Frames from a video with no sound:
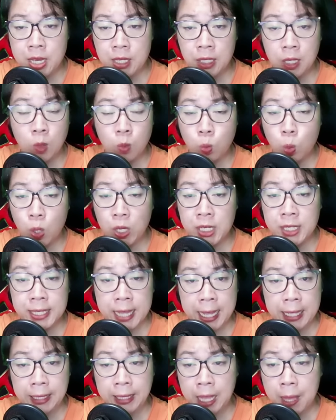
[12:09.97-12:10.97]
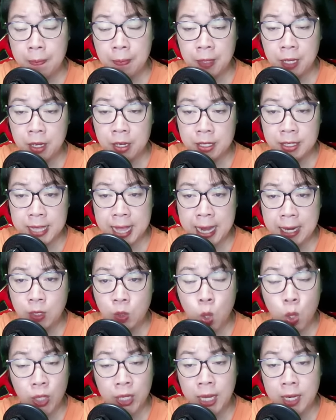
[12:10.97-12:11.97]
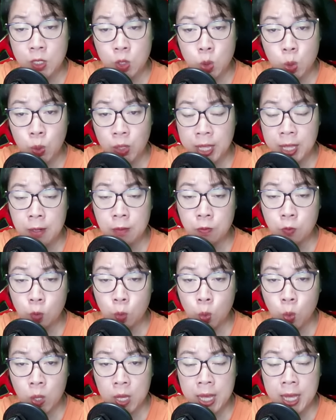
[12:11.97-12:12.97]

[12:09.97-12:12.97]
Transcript: không muốn dành thêm thời gian ngồi gần dụ thiên vũ,